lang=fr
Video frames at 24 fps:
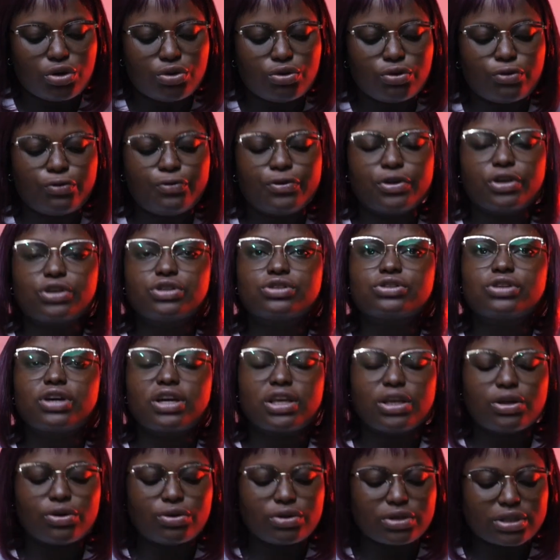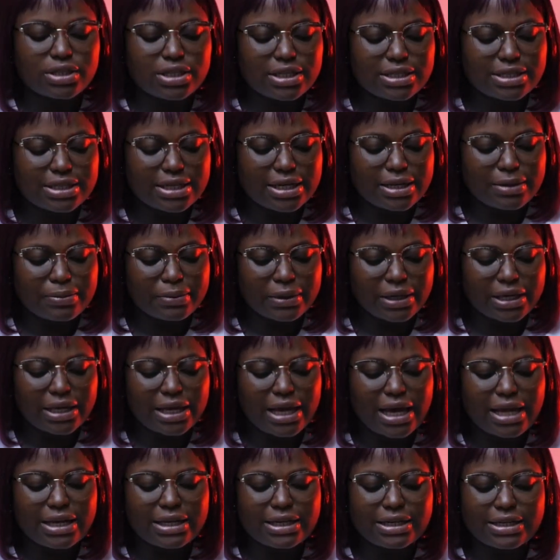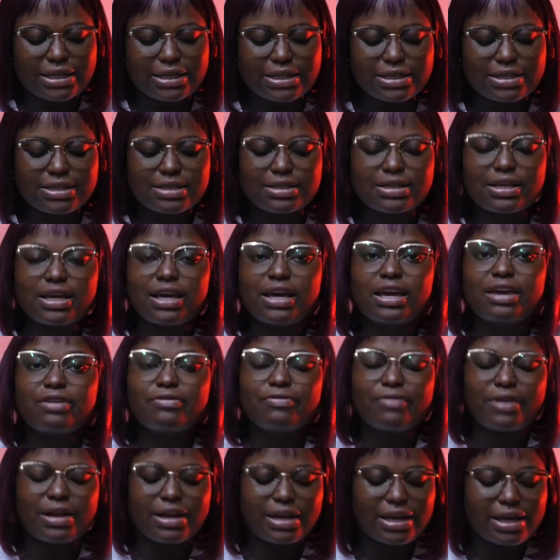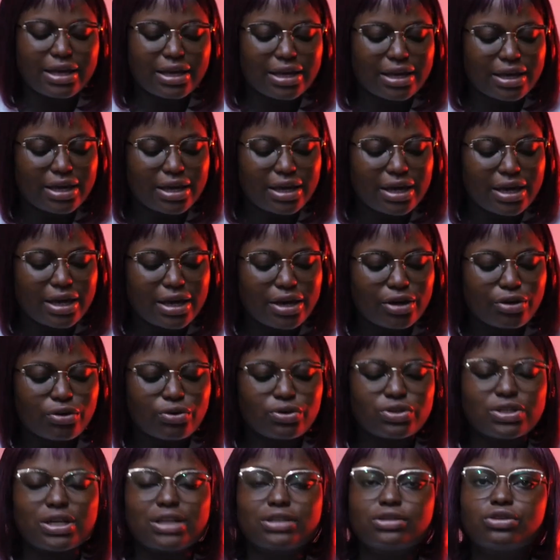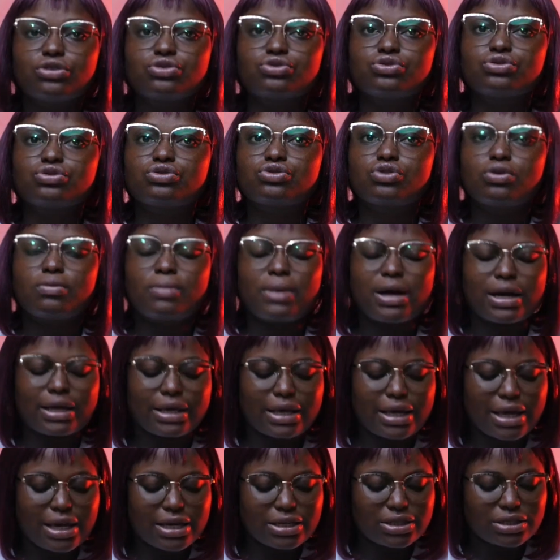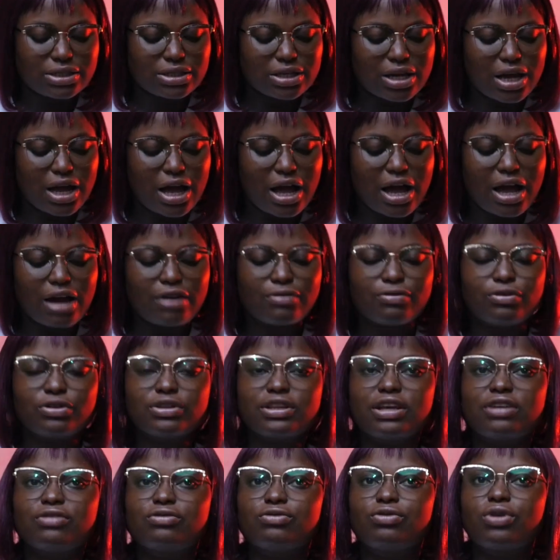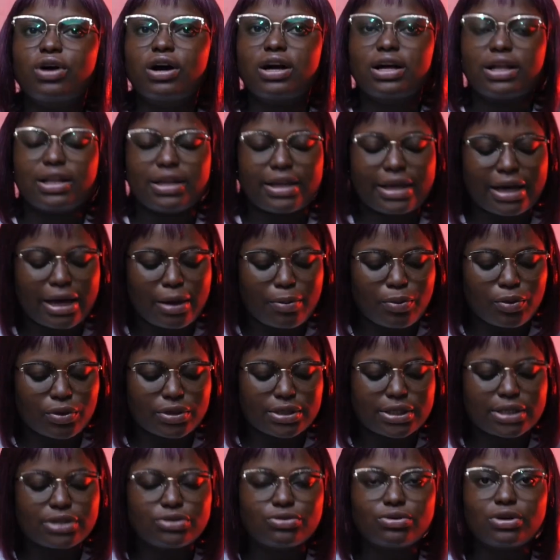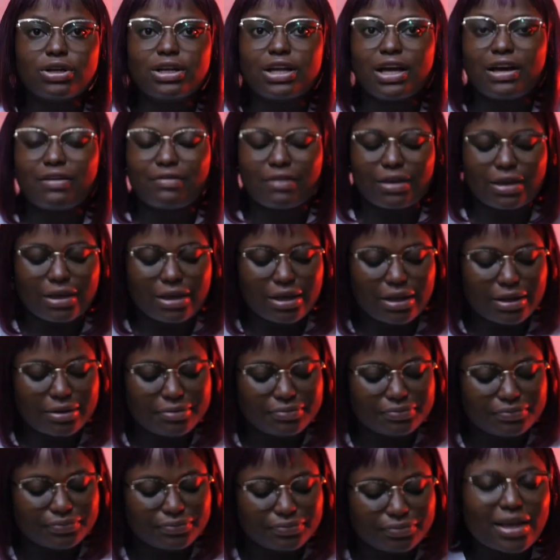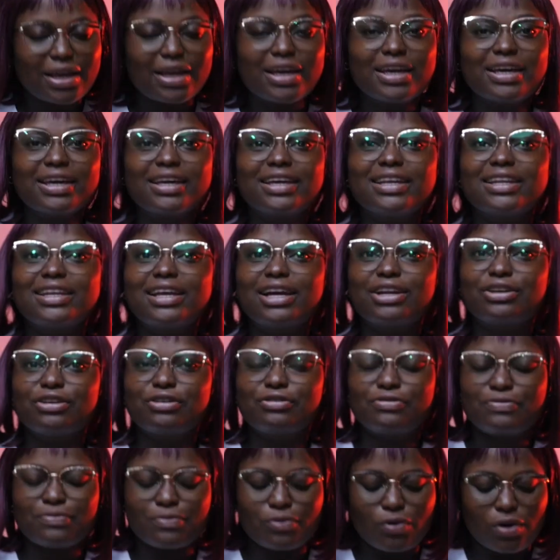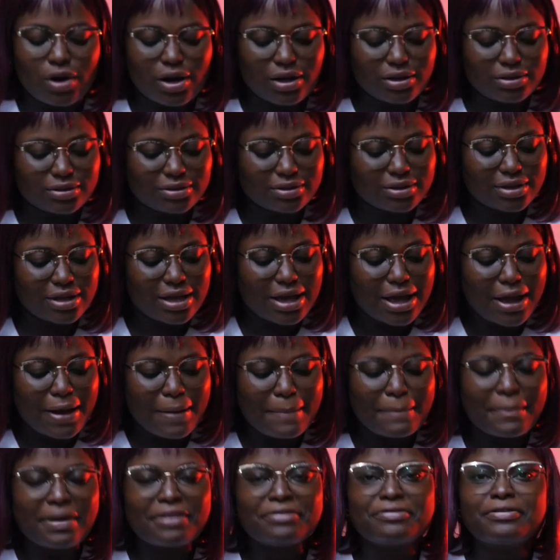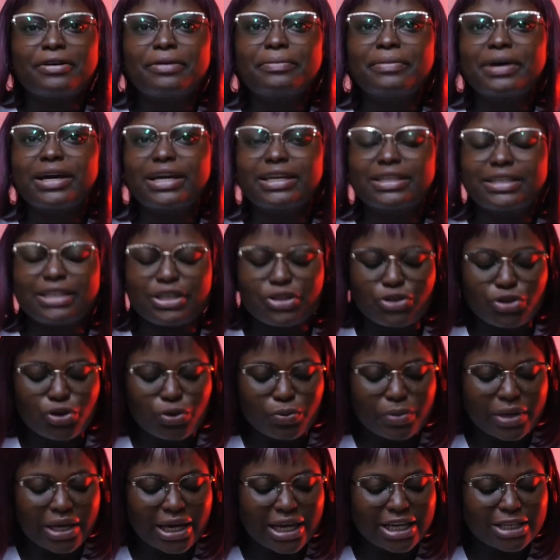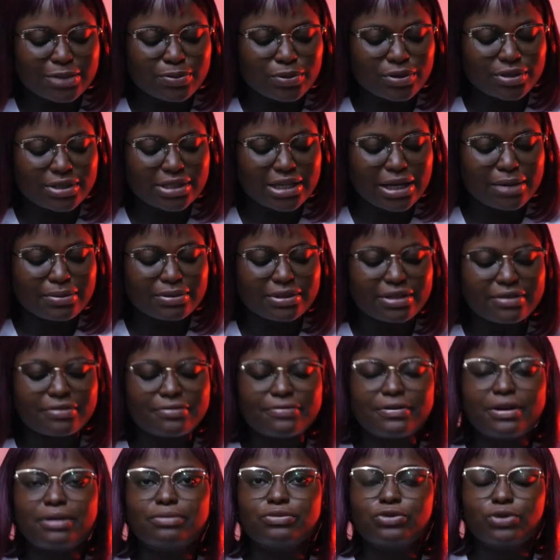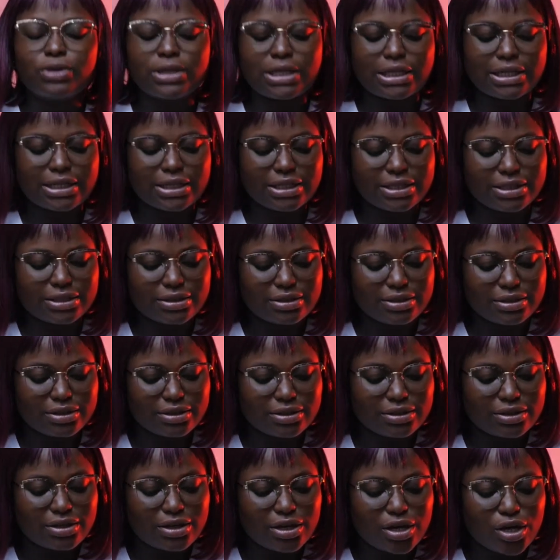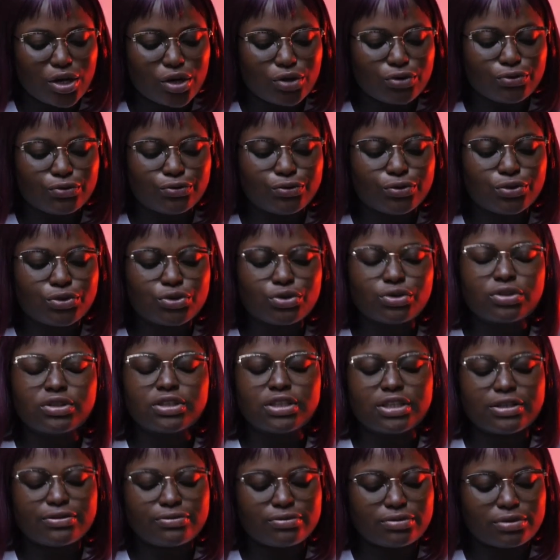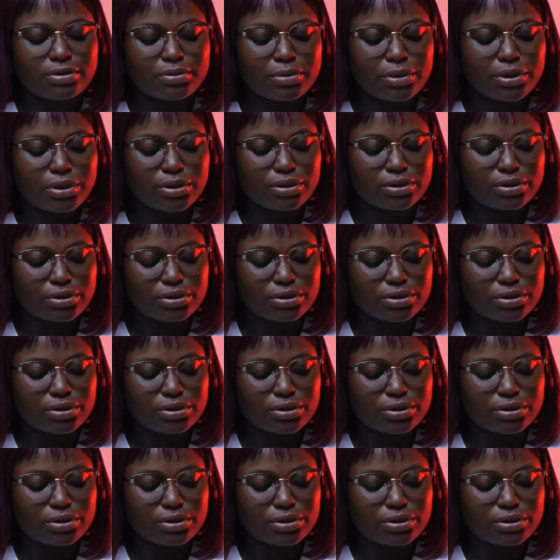Nos fiançailles ont été célébrées à l'église et il fallait que j'attende jusqu'au mariage avant d'avoir les rapports avec elle. Il y a neuf mois, ma femme a été nommée responsable des femmes de l'église. Vu son dévouement